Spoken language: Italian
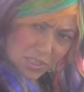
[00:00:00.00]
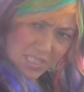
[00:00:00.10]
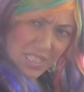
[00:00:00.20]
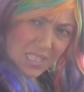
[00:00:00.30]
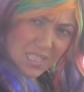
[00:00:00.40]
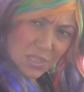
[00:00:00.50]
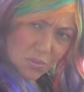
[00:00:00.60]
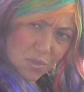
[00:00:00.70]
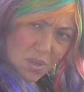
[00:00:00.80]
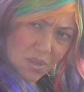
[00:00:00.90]
di testa di
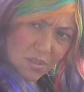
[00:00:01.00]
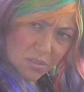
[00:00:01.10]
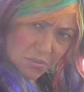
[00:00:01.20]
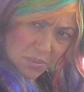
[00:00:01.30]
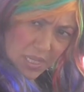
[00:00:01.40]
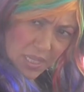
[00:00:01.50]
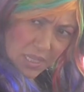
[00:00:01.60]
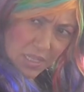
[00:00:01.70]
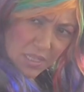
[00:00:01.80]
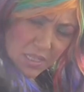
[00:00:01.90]
sugo? Lui? eh,